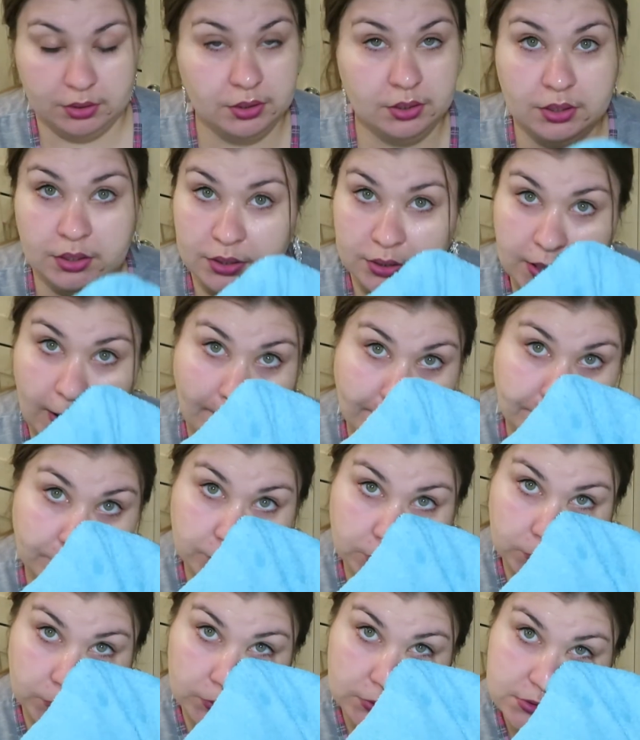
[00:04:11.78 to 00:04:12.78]
И я
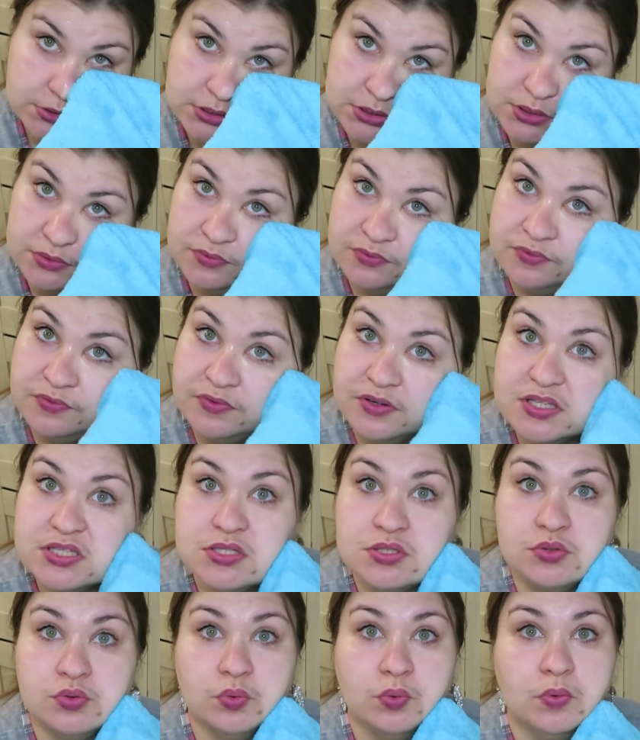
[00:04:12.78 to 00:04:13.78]
просто в
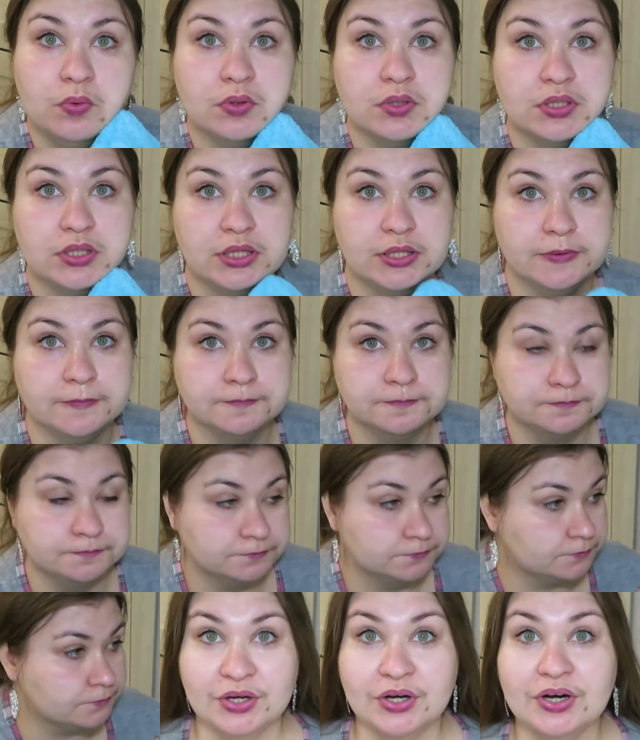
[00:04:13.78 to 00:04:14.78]
восторге.
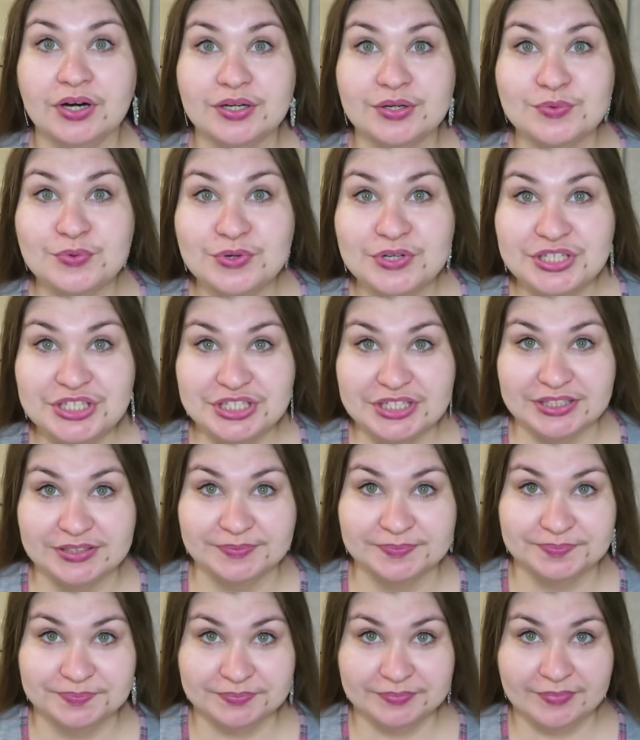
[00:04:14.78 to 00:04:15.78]

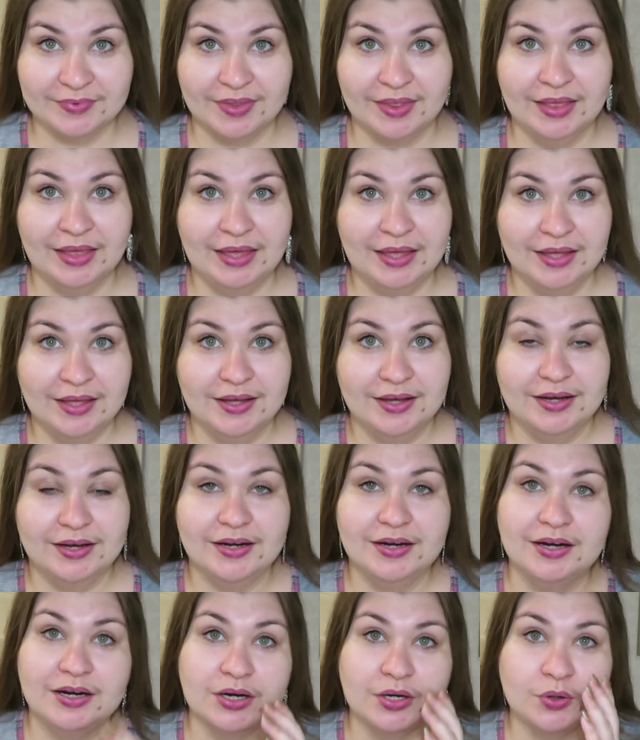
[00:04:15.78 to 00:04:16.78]
Короче,
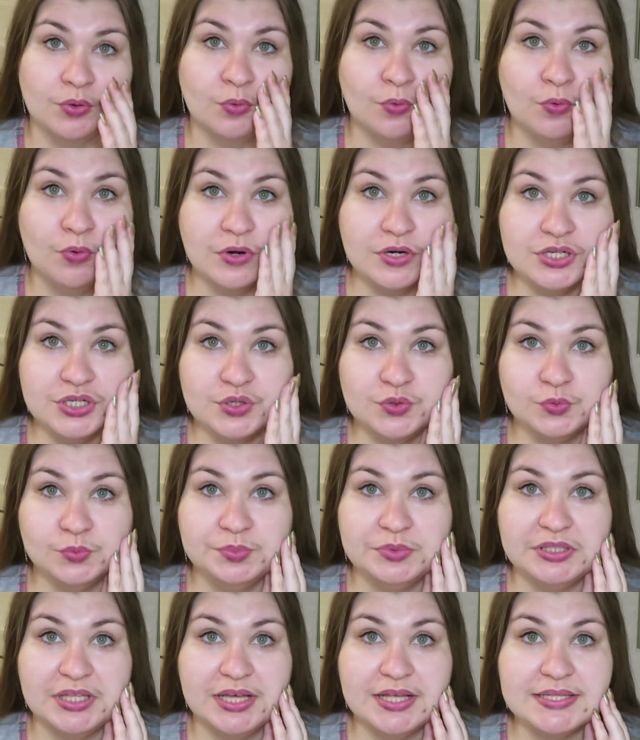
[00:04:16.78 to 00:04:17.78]
а, кожа у
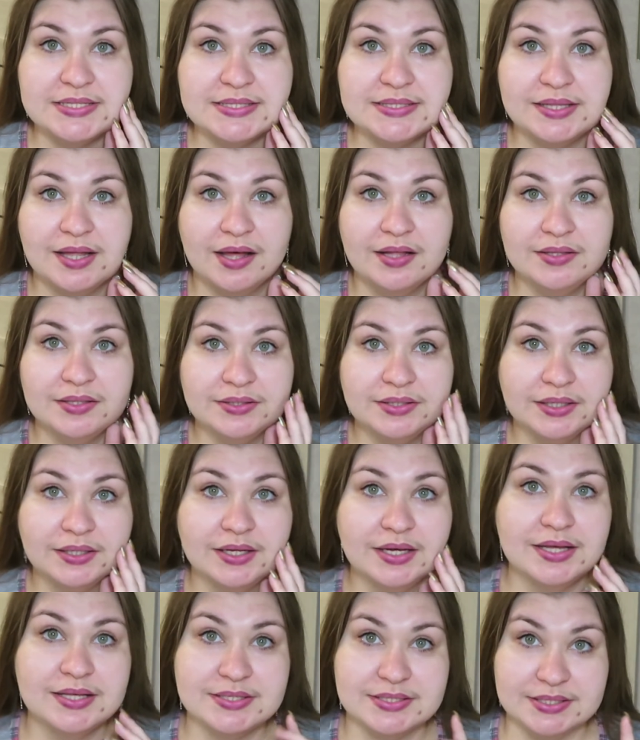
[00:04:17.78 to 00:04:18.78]
меня стала
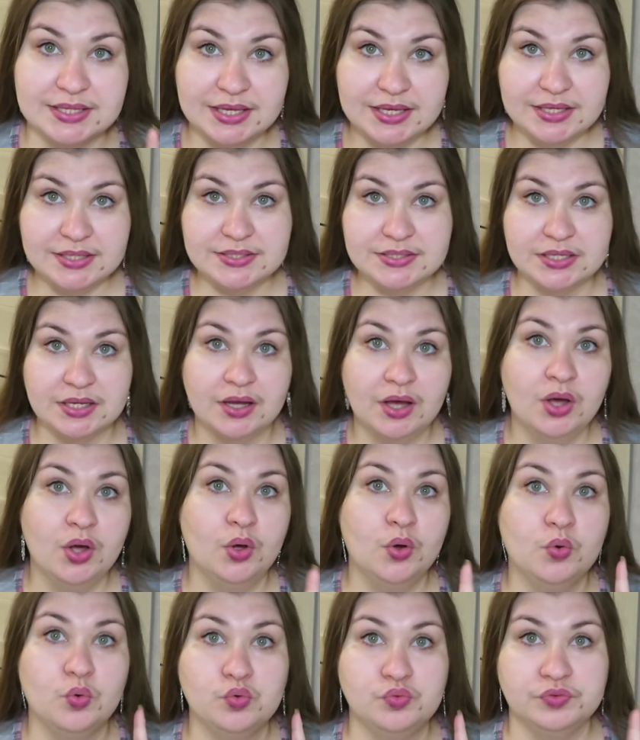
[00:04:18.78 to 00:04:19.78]
такая, знаете,
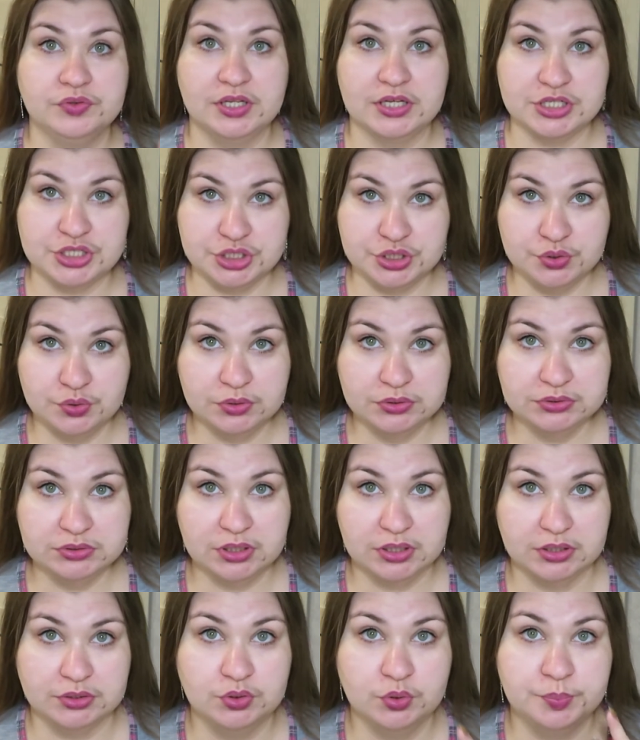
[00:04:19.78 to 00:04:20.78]

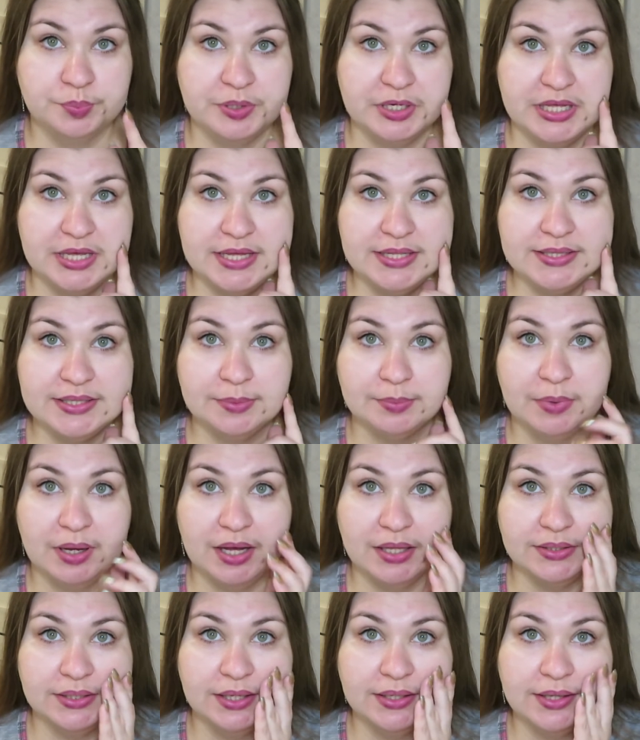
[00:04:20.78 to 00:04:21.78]
увлажненная, но при этом
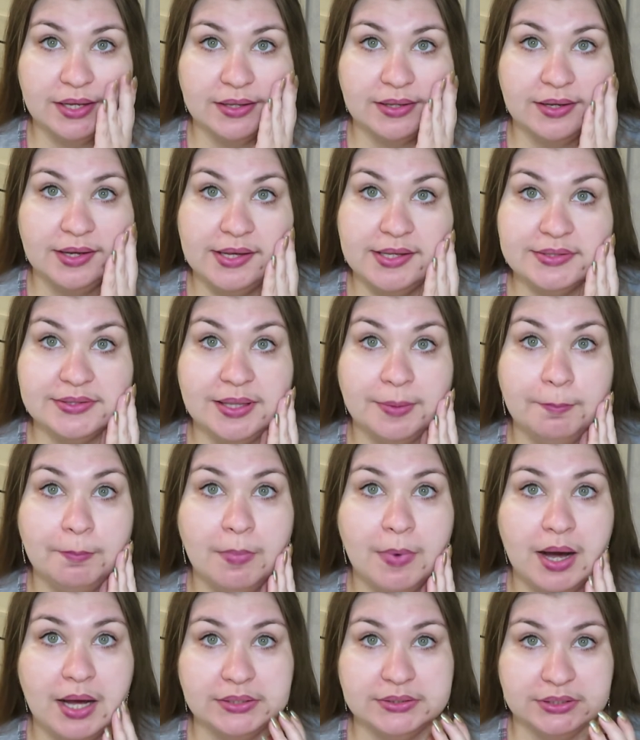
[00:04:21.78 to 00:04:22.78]
она какая-то
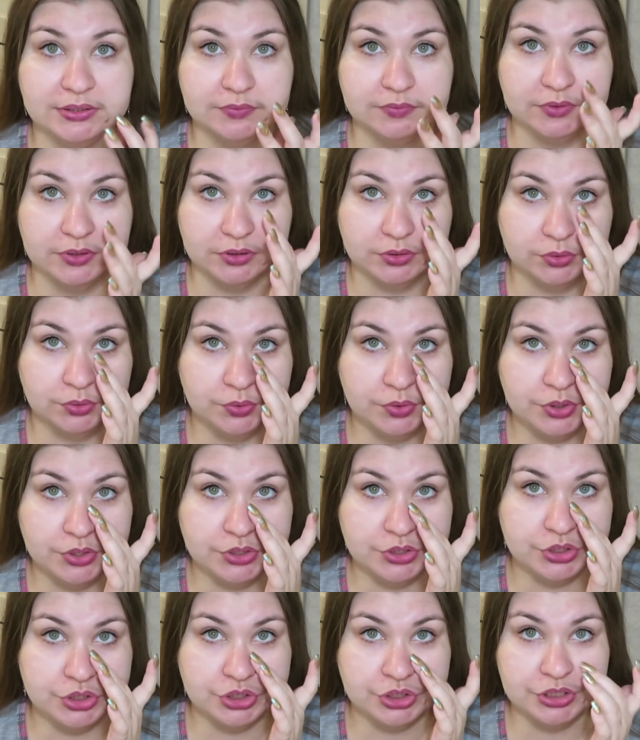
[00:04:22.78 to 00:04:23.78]
матовая. То
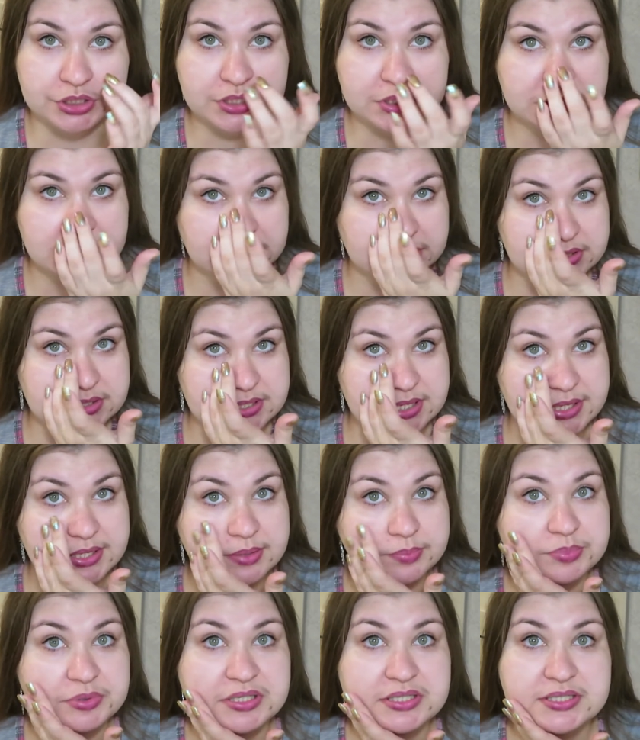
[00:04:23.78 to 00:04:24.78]
есть жир нигде
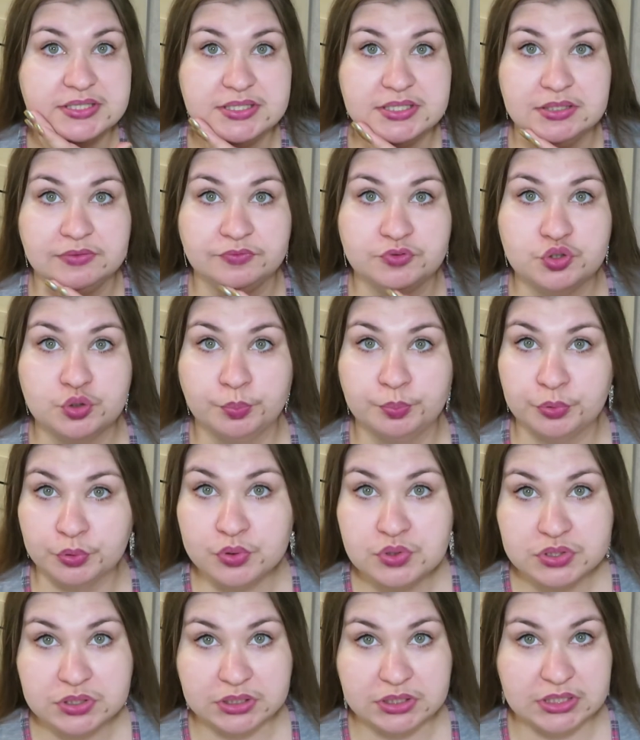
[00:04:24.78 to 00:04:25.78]
не блестит, все
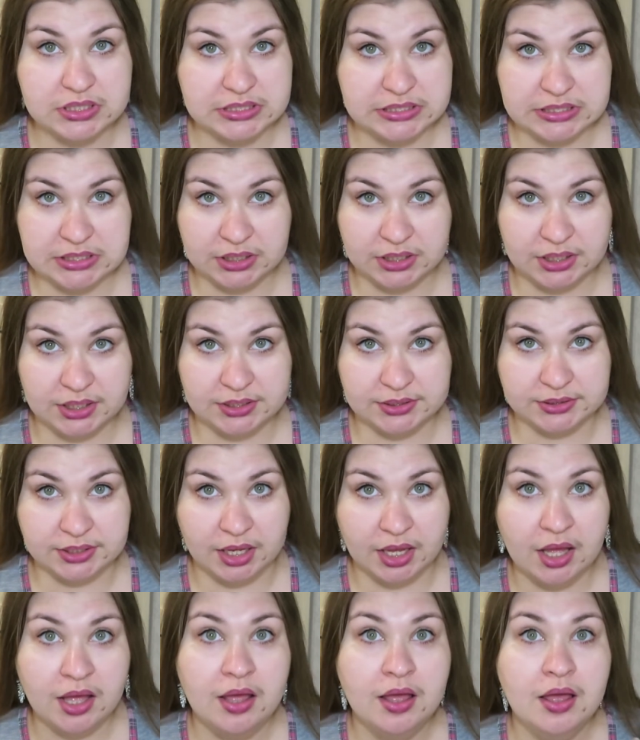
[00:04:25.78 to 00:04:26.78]
просто идеально.